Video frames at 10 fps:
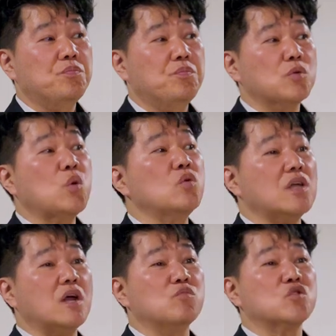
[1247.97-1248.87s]
보통
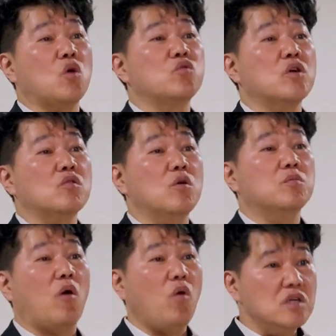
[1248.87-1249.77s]
사람들 전도해 놓은
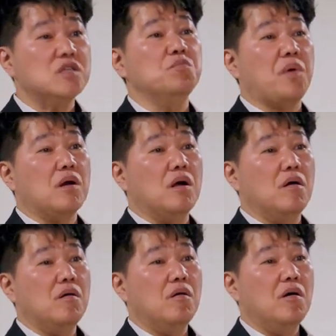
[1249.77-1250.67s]
것보다 훨씬 빨라요.
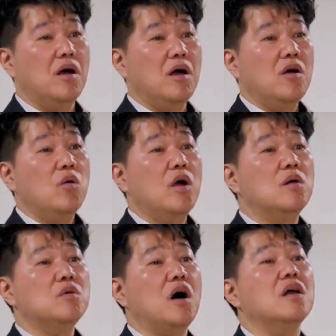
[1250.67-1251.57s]

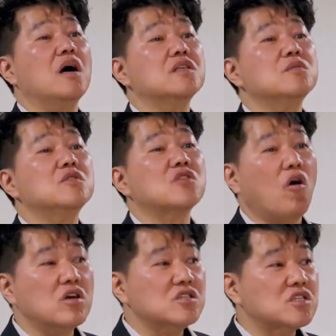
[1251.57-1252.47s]
왜냐면 하나님은
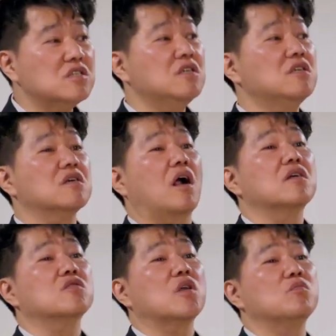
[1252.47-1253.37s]
영이신이를
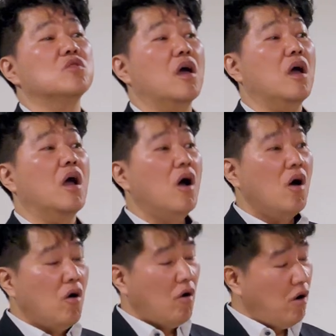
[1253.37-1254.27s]
알기 때문에
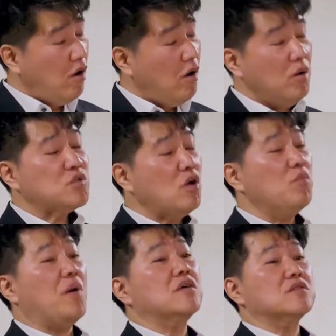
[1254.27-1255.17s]

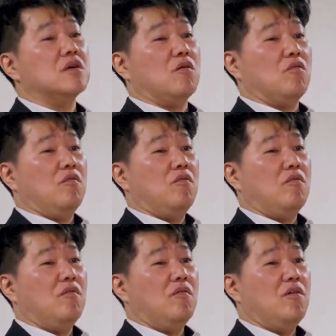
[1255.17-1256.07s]
엄청 빠르더라고이
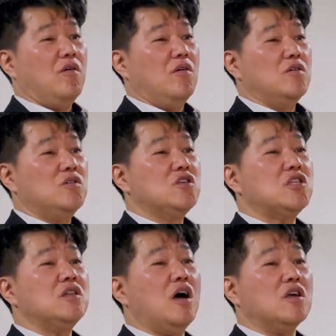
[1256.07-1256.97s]

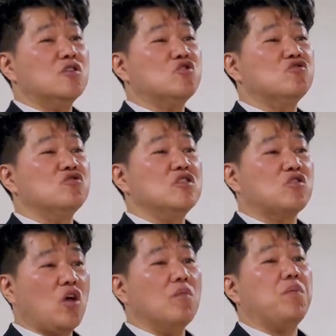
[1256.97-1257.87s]
신앙의 수준이
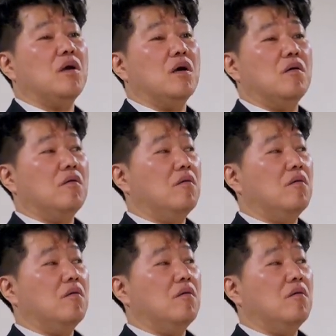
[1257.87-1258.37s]
되게 빨라요.